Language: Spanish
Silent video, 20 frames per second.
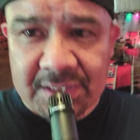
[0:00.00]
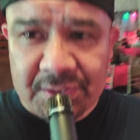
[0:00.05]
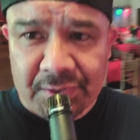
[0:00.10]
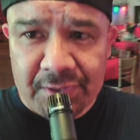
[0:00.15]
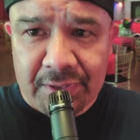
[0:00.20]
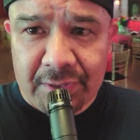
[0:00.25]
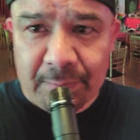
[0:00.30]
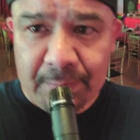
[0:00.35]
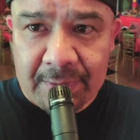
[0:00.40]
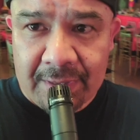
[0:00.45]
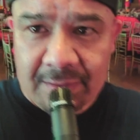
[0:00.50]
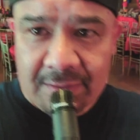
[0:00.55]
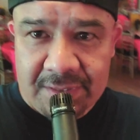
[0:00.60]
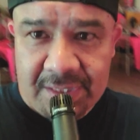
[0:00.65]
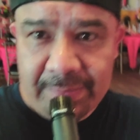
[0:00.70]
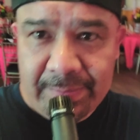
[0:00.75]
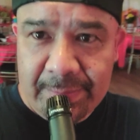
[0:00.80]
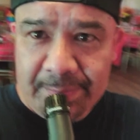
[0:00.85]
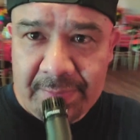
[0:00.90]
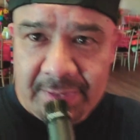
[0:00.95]
Sonido para los
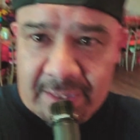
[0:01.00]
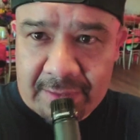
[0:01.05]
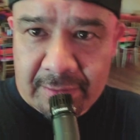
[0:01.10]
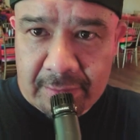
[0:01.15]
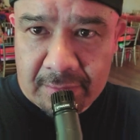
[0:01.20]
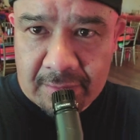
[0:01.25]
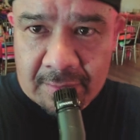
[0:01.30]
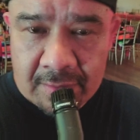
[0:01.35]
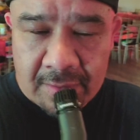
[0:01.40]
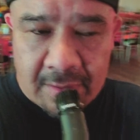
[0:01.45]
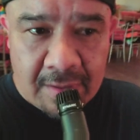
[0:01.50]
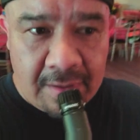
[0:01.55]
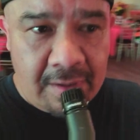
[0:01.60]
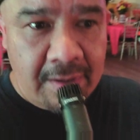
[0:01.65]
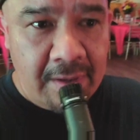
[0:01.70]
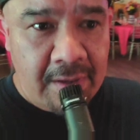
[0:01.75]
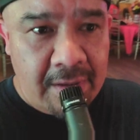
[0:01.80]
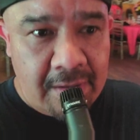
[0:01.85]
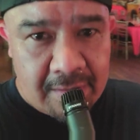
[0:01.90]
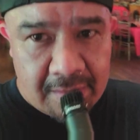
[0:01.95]
que me pidieron
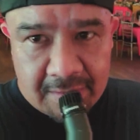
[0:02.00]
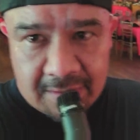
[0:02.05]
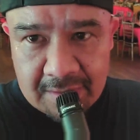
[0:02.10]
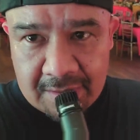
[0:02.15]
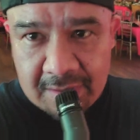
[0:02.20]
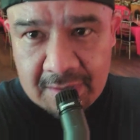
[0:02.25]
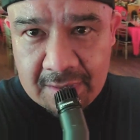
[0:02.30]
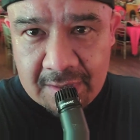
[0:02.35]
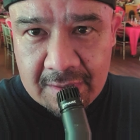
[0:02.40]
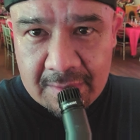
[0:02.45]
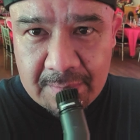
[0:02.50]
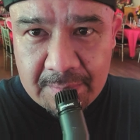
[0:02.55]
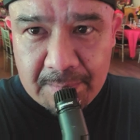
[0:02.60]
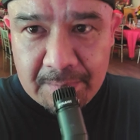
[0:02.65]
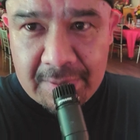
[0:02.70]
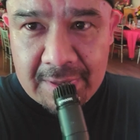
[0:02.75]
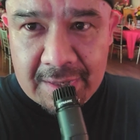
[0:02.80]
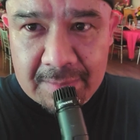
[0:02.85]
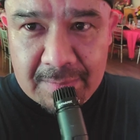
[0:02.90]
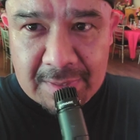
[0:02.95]
eh,
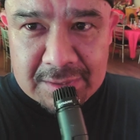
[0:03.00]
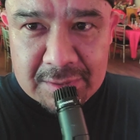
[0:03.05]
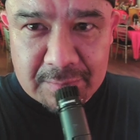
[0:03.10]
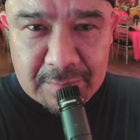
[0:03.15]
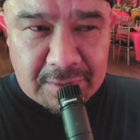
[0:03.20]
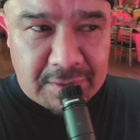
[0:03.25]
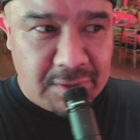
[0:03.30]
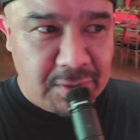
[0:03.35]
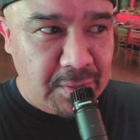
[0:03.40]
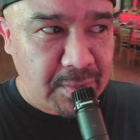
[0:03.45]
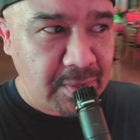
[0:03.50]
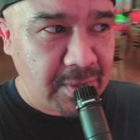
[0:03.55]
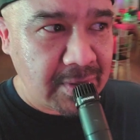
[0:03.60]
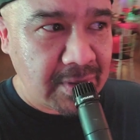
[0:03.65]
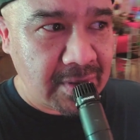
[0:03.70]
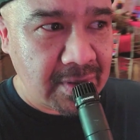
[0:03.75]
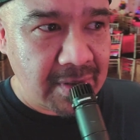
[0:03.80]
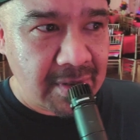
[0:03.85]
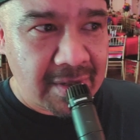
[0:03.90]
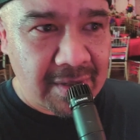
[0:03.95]
ver más o menos
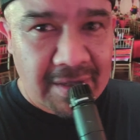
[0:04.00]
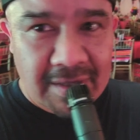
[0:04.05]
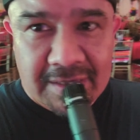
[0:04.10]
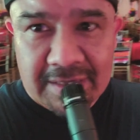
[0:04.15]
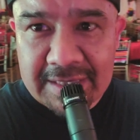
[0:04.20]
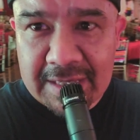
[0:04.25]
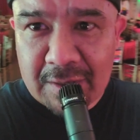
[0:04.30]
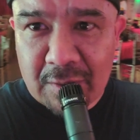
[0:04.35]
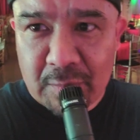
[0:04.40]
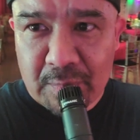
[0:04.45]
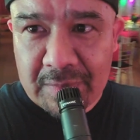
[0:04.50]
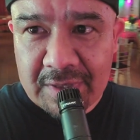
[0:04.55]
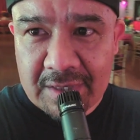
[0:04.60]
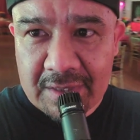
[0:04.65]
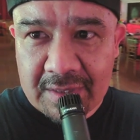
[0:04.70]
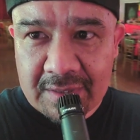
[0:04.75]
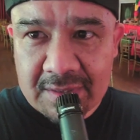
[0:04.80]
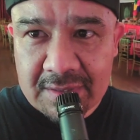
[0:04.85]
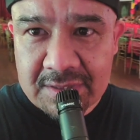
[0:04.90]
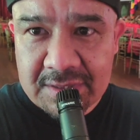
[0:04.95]
cómo tengo
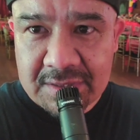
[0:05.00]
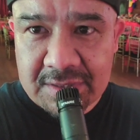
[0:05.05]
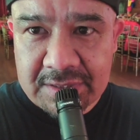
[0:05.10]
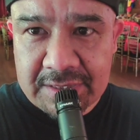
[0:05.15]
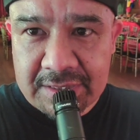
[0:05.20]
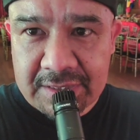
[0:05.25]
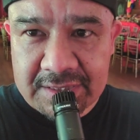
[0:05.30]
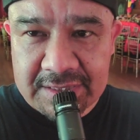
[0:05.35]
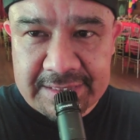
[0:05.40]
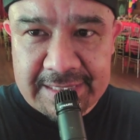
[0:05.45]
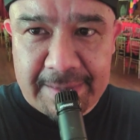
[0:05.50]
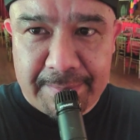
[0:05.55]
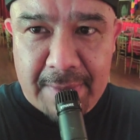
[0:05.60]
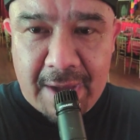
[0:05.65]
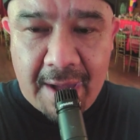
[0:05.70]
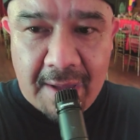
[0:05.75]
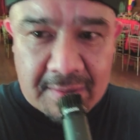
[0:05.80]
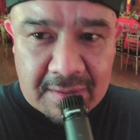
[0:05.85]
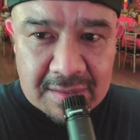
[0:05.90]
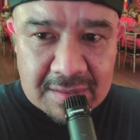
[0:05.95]
mi
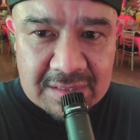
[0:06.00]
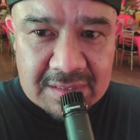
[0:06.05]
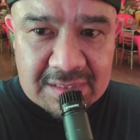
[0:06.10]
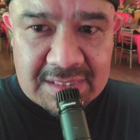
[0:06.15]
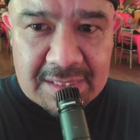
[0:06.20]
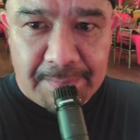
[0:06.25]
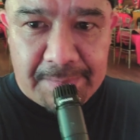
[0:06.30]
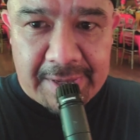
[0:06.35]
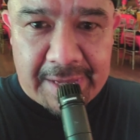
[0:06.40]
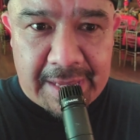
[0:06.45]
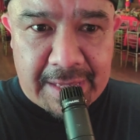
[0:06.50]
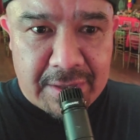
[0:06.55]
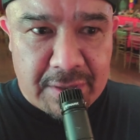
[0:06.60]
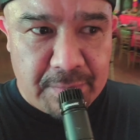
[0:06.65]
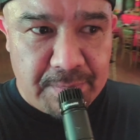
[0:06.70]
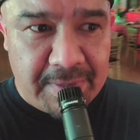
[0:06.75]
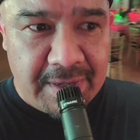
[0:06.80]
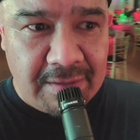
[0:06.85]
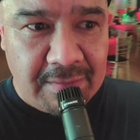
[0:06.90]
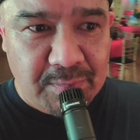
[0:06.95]
sistema. Está pequeño,
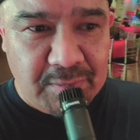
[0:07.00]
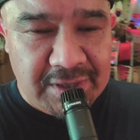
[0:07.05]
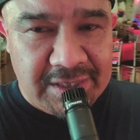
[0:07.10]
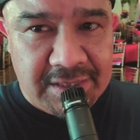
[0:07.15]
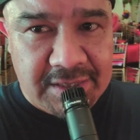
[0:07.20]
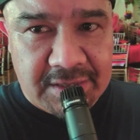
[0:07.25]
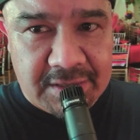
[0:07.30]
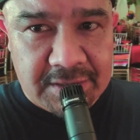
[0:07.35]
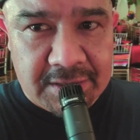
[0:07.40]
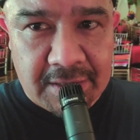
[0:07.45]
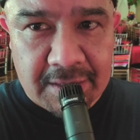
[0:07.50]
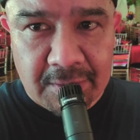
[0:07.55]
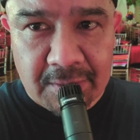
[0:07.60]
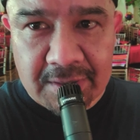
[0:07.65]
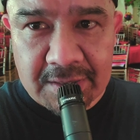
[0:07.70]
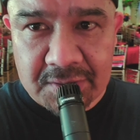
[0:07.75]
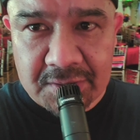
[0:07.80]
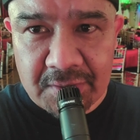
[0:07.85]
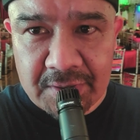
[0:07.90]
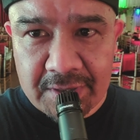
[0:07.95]
pero pues creo
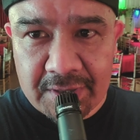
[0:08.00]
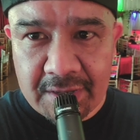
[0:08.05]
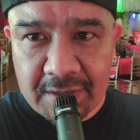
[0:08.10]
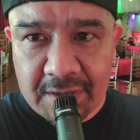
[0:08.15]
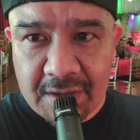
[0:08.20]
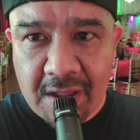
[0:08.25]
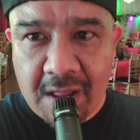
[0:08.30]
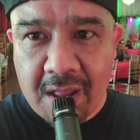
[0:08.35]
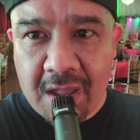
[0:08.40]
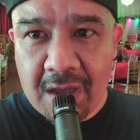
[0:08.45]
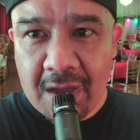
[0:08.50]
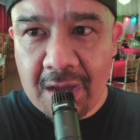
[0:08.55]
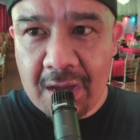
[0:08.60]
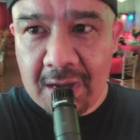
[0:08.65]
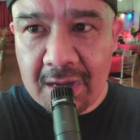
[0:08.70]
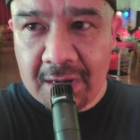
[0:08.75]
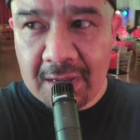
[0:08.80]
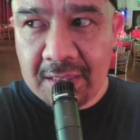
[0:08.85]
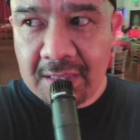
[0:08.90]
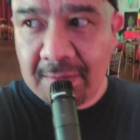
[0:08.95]
que soy
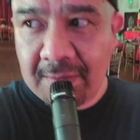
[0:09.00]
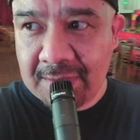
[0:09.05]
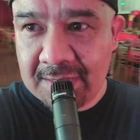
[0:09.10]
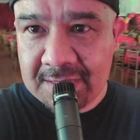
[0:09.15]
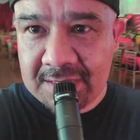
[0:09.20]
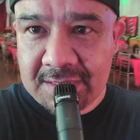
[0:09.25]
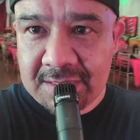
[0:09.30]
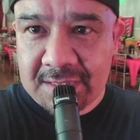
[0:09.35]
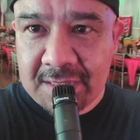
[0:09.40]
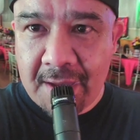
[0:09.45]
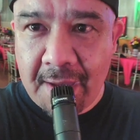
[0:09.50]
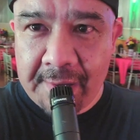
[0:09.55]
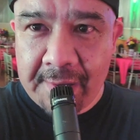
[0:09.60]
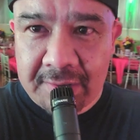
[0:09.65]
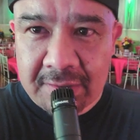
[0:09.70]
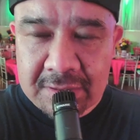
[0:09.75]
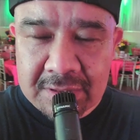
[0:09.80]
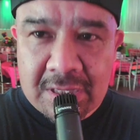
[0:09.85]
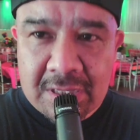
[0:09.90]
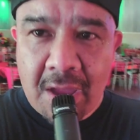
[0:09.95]
agradable. si es que
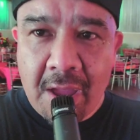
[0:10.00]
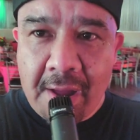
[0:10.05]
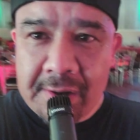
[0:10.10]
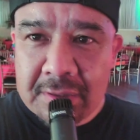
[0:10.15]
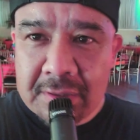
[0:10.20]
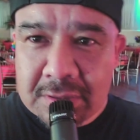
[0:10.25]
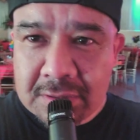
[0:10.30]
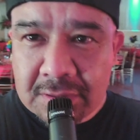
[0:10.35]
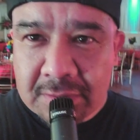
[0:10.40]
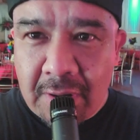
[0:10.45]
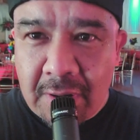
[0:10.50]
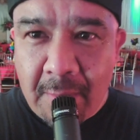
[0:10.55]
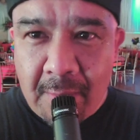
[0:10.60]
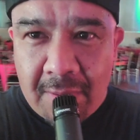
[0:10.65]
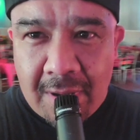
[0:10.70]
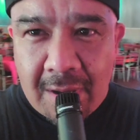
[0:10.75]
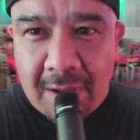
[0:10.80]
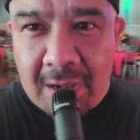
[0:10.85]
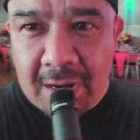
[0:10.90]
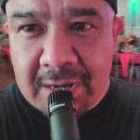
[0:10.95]

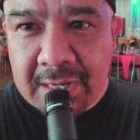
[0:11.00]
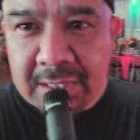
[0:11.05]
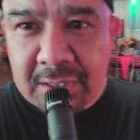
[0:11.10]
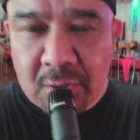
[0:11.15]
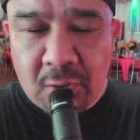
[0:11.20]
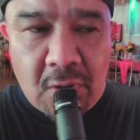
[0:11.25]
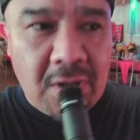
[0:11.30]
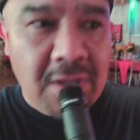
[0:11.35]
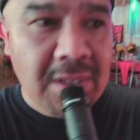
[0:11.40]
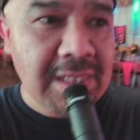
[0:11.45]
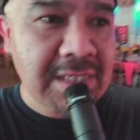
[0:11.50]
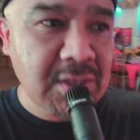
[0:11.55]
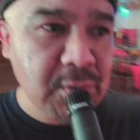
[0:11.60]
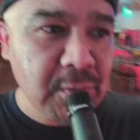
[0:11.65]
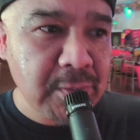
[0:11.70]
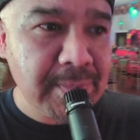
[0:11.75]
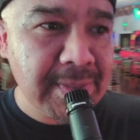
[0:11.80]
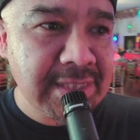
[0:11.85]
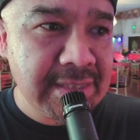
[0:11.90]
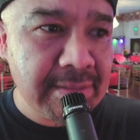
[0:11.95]
al rato
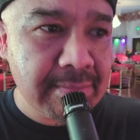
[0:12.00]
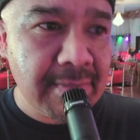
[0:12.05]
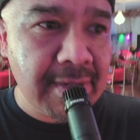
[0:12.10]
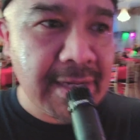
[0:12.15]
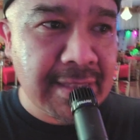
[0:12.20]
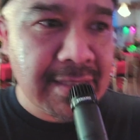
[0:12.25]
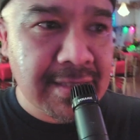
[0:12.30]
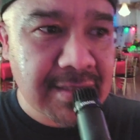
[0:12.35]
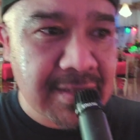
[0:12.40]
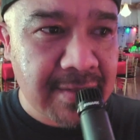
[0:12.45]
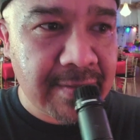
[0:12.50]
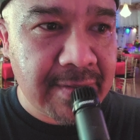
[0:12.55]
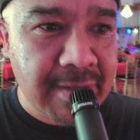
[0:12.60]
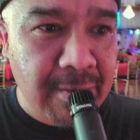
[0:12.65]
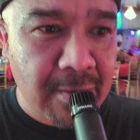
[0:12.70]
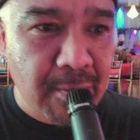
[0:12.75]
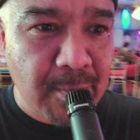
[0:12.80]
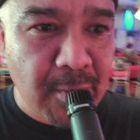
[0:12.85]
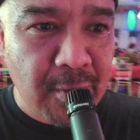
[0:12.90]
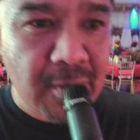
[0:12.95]
subo más imágenes de ver
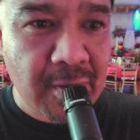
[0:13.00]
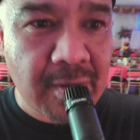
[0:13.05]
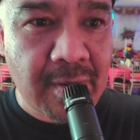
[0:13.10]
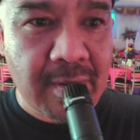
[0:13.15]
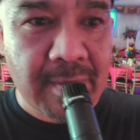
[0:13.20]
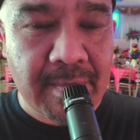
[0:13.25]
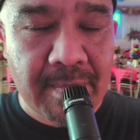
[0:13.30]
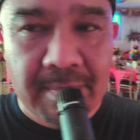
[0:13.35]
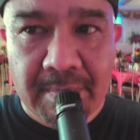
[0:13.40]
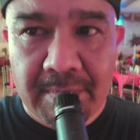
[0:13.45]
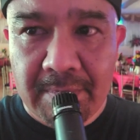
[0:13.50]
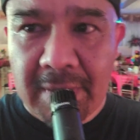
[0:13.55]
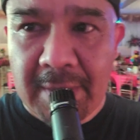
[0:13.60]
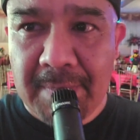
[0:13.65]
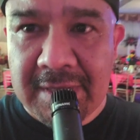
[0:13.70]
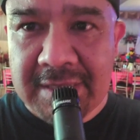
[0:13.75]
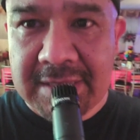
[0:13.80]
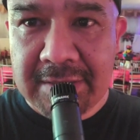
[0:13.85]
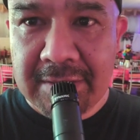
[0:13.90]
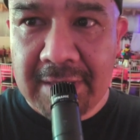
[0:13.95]
cómo va
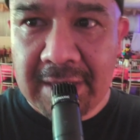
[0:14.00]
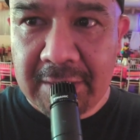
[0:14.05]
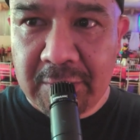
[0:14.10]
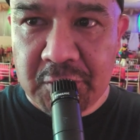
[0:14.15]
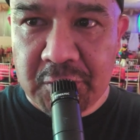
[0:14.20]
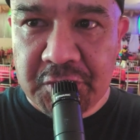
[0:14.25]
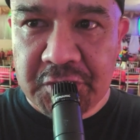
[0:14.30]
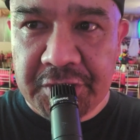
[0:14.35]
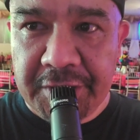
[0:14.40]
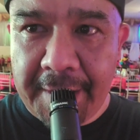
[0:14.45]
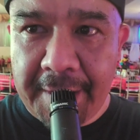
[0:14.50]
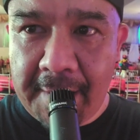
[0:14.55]
pasando la noche.